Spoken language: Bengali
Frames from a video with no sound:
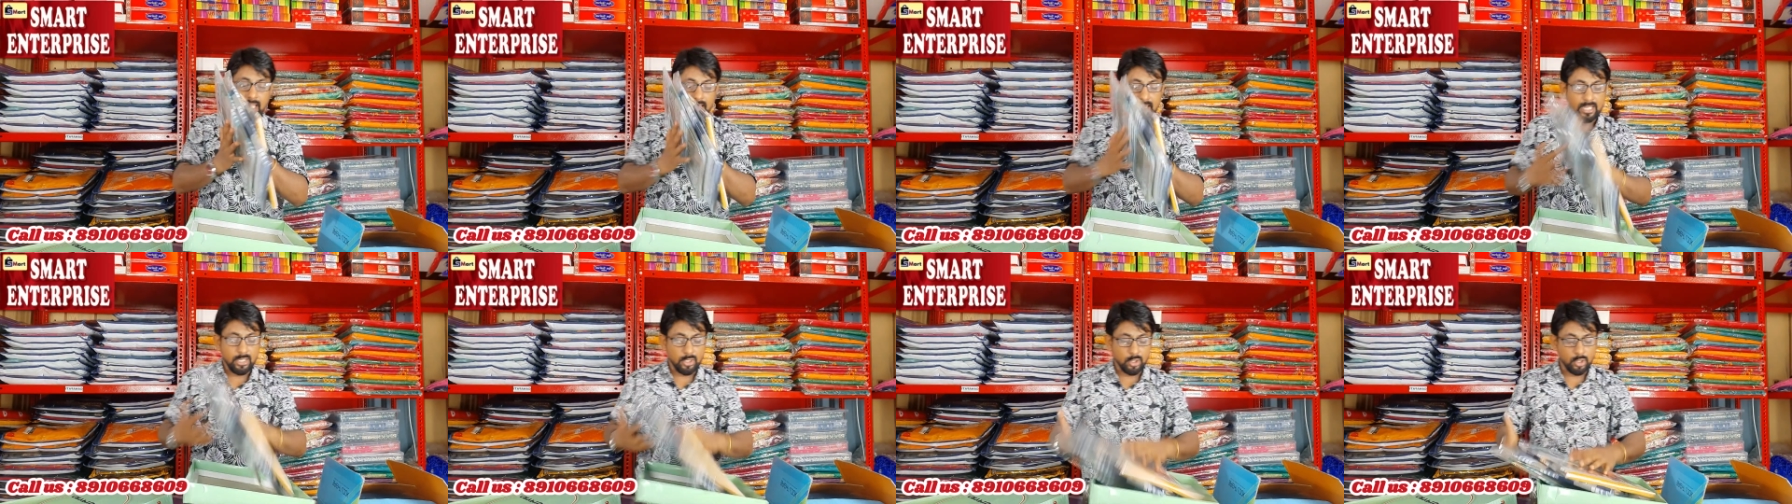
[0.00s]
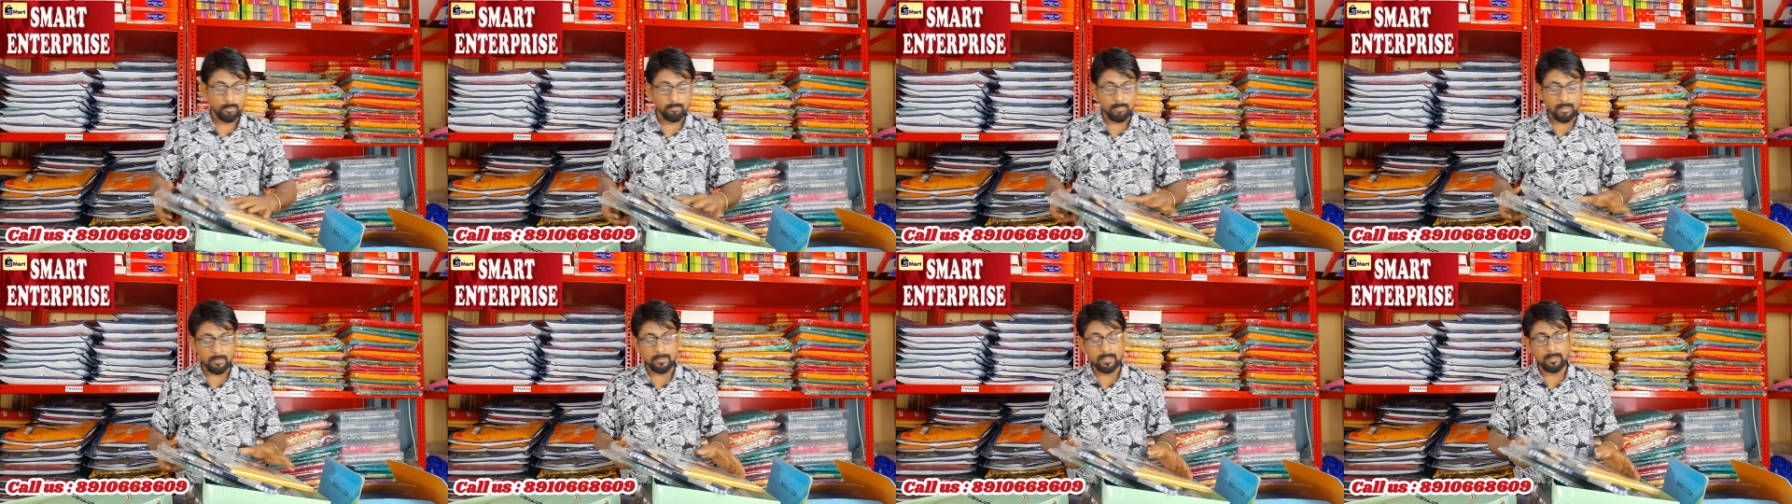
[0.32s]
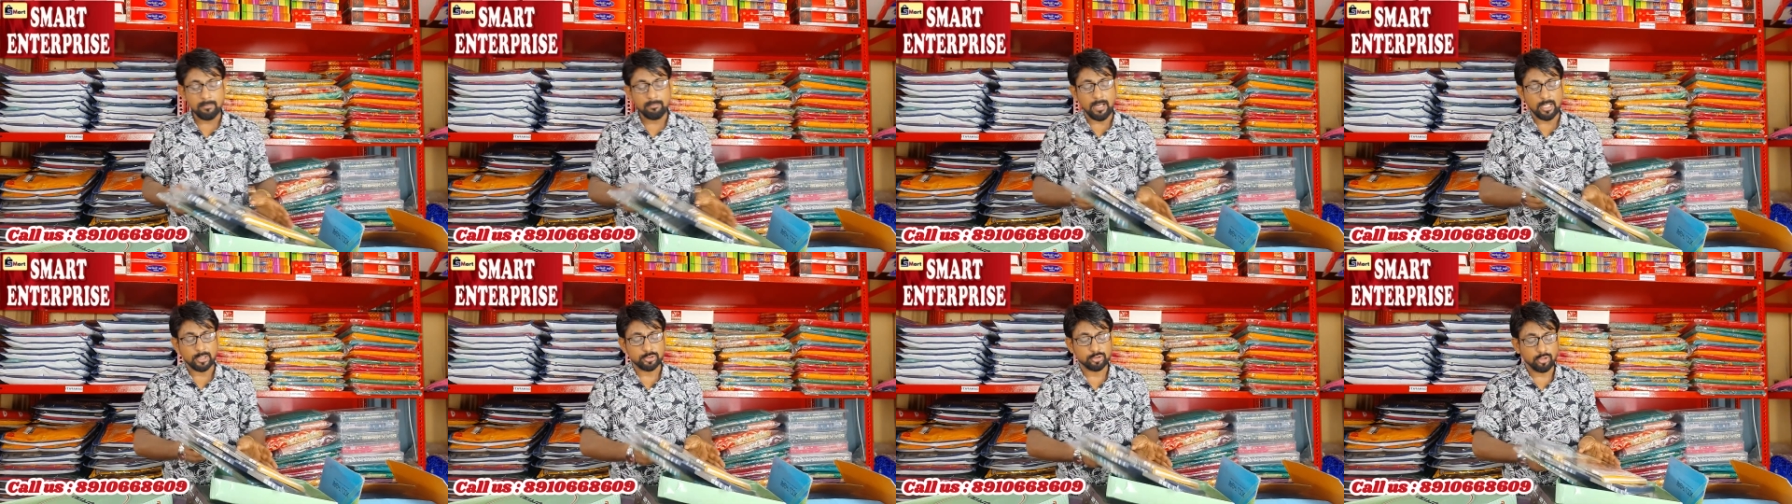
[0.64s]
এরকমভাবেই
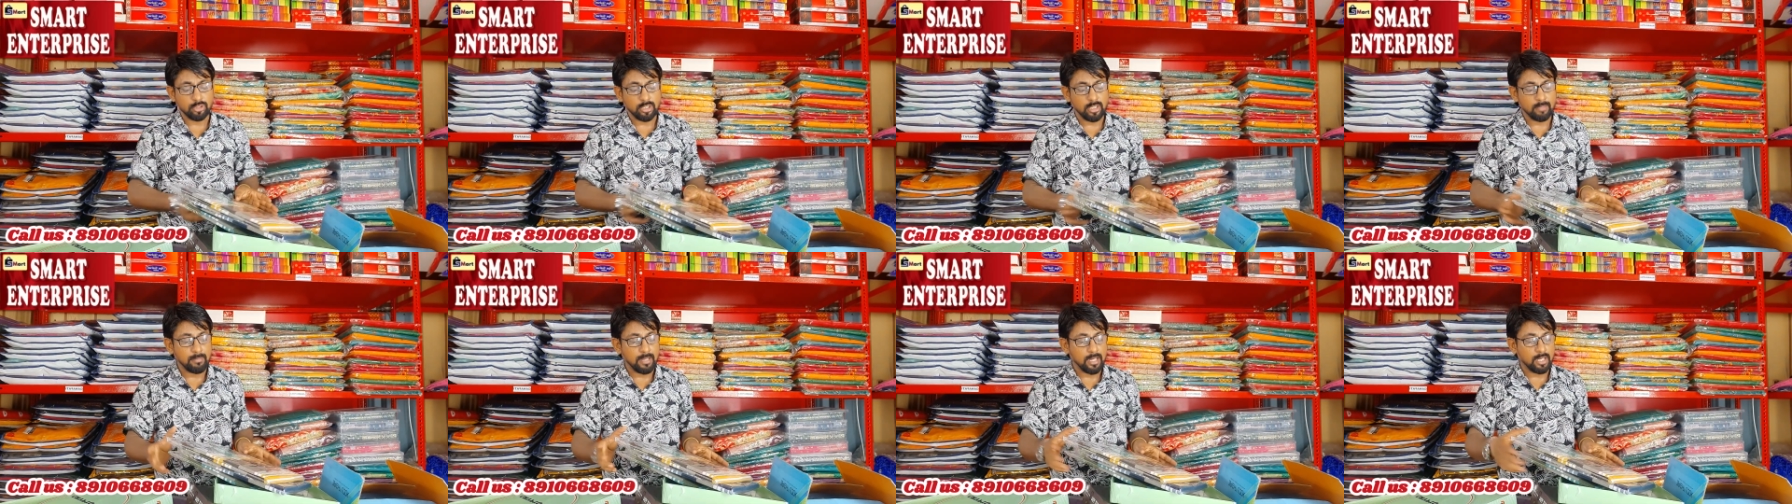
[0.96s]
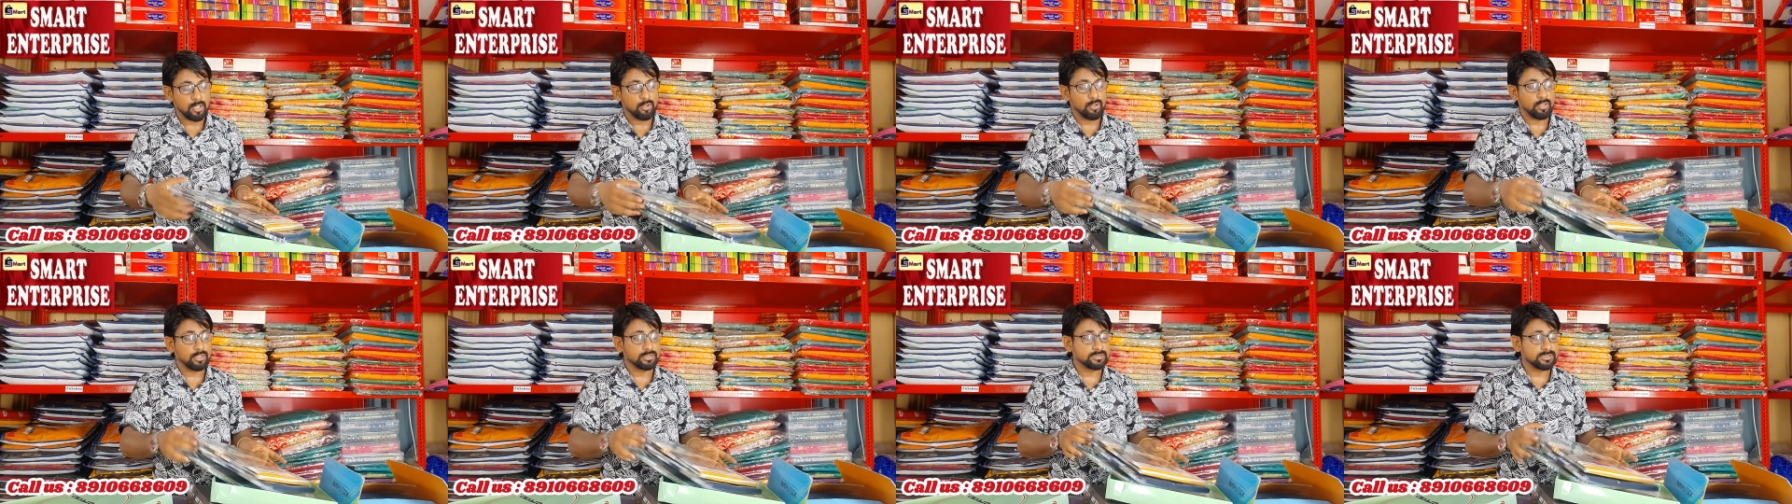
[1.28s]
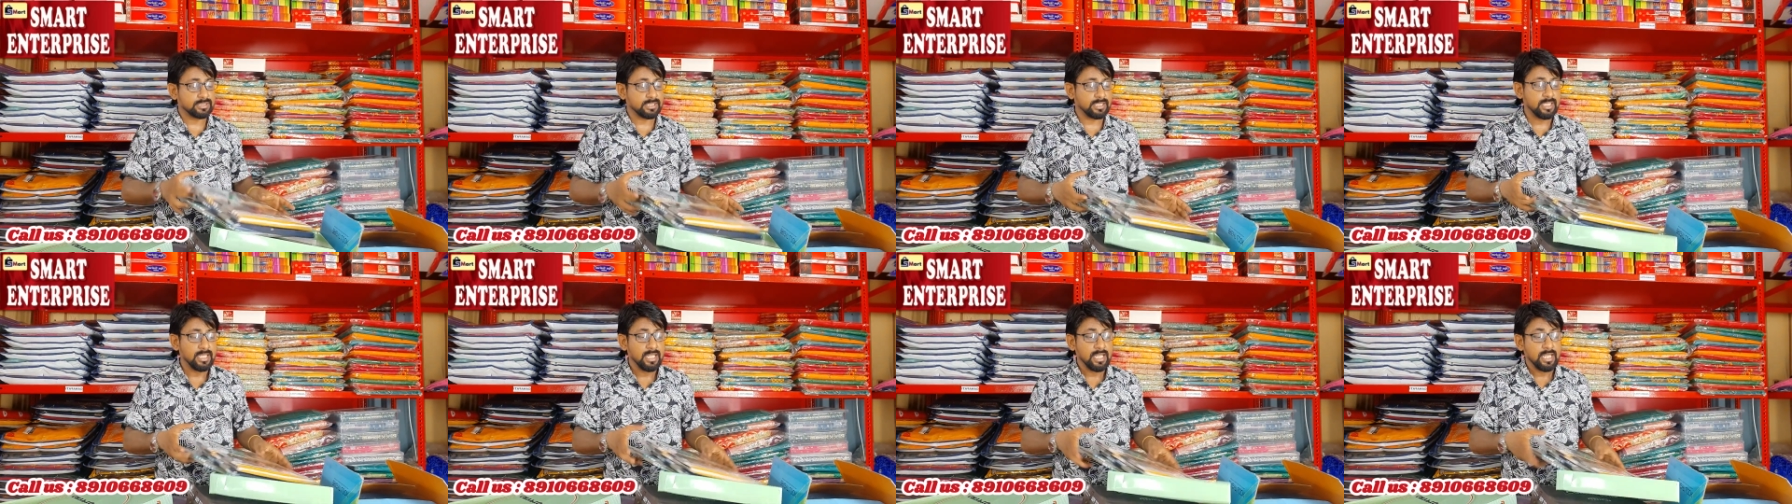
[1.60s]
বাক্সগুলো বানানো
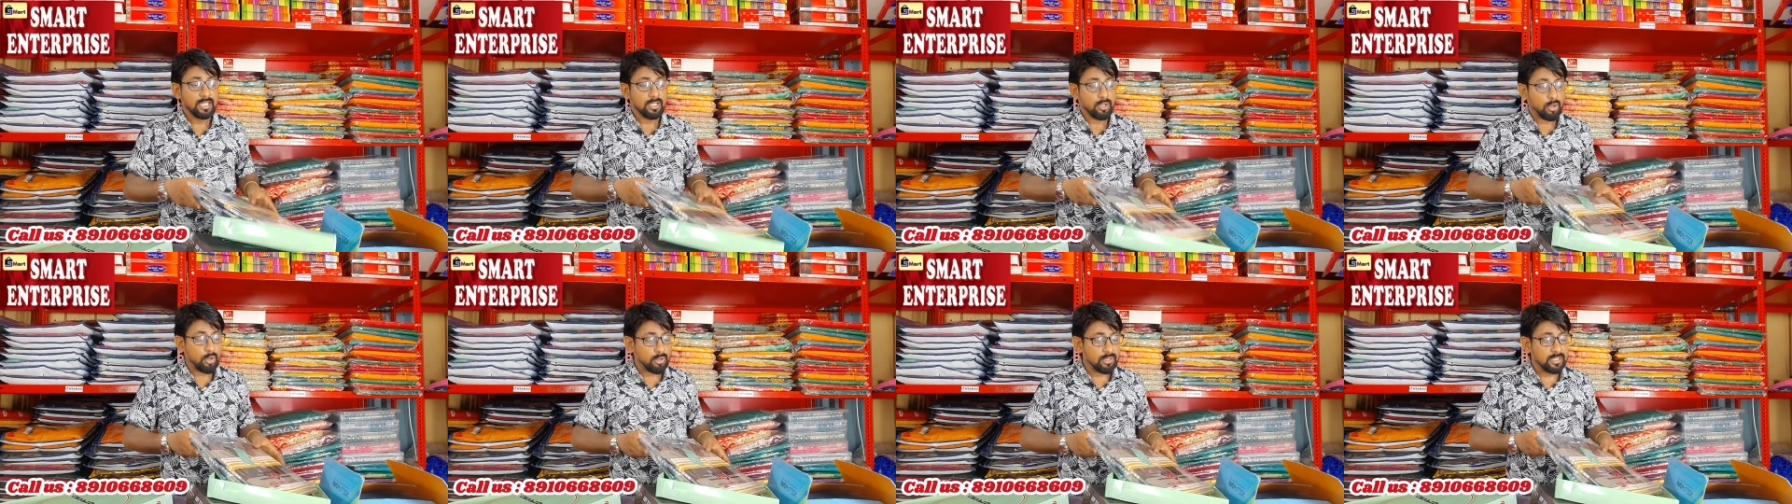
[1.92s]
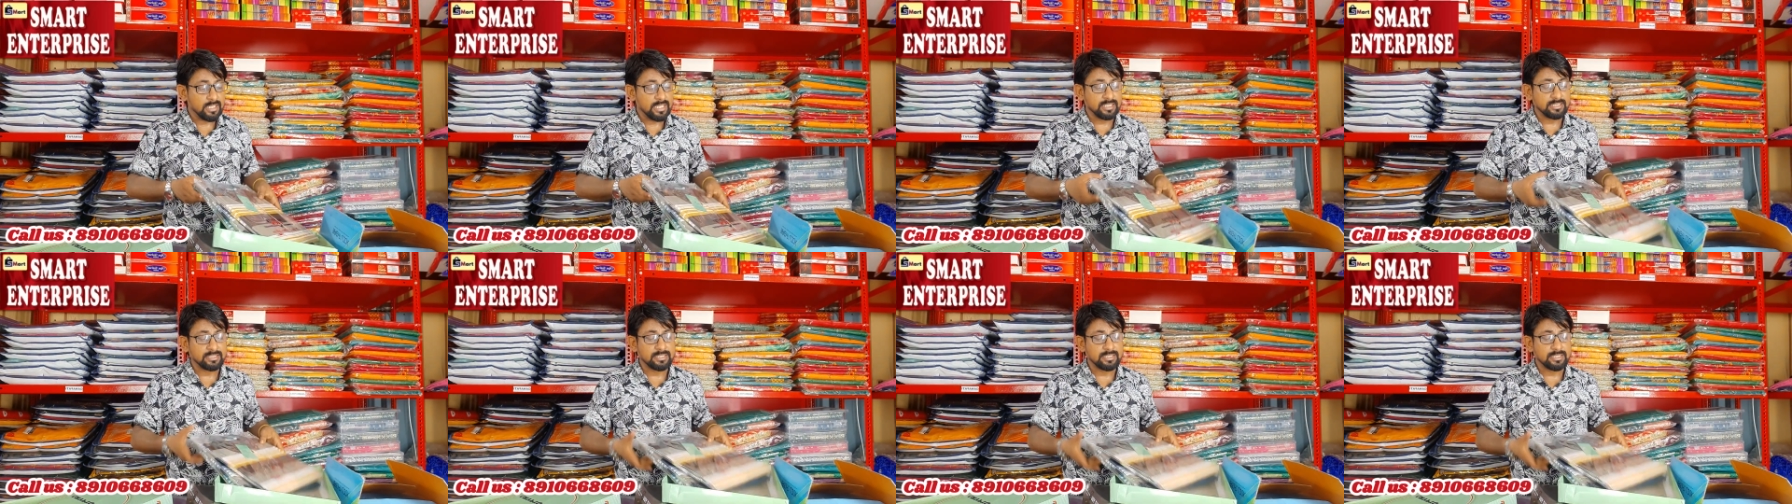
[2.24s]
হচ্ছে অনলি